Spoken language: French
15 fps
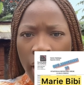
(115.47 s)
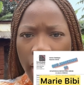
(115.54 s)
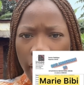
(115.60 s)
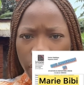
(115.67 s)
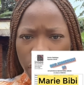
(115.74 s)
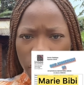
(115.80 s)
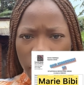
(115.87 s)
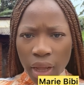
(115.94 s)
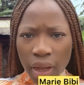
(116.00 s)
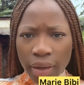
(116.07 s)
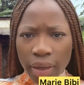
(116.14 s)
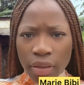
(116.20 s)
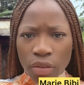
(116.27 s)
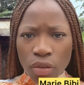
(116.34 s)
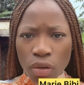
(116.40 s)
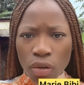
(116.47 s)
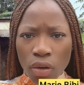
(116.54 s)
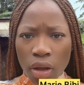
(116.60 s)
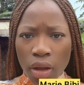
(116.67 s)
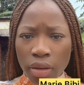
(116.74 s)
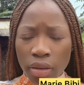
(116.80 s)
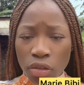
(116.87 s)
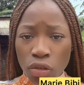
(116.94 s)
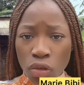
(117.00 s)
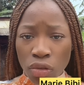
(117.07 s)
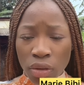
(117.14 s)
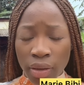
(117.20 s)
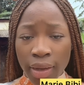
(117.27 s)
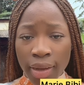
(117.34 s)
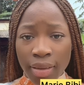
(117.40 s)
Et la société en question, euh, c'est une
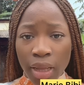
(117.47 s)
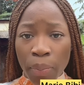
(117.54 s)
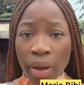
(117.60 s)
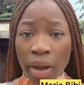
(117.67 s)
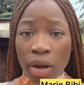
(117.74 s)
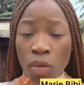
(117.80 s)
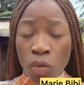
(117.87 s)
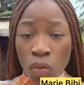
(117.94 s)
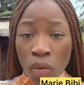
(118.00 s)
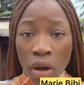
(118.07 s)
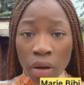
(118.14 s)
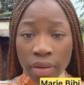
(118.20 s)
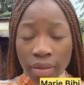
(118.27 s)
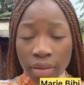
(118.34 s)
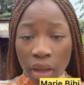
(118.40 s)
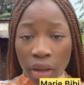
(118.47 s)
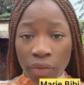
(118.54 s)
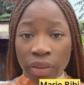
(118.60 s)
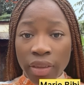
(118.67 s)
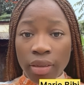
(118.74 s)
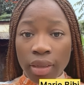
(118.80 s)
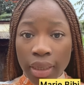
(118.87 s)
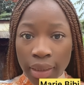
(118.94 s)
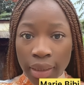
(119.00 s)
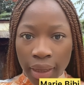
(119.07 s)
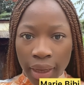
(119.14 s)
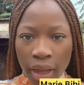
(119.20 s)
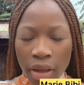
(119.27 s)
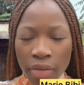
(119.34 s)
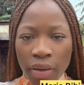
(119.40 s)
société qui s'appelle Wall Service
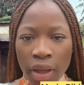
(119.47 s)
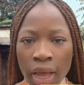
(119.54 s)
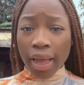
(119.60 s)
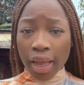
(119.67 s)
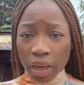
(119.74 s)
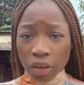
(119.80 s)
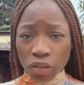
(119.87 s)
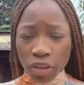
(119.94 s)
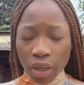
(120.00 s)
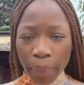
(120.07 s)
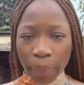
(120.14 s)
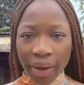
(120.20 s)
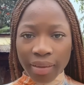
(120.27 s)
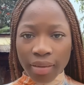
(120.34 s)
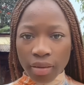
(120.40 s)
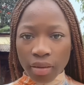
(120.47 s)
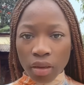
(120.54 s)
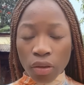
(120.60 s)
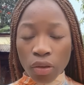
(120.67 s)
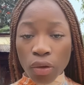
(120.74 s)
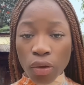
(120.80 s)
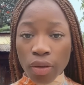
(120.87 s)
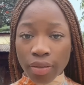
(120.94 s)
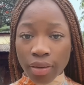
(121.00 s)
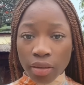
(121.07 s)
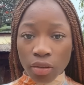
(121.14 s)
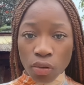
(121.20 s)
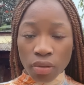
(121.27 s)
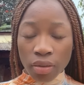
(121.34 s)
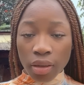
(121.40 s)
IDF. Et je tiens à préciser que
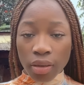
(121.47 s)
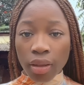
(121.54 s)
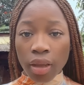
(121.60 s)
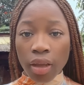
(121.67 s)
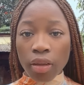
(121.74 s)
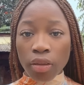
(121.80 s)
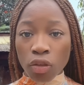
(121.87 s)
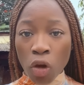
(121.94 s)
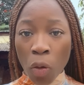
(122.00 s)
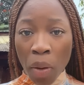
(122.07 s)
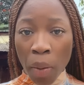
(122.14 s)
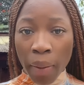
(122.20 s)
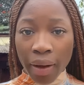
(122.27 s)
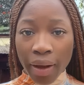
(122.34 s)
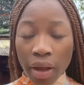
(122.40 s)
cette société dont Papa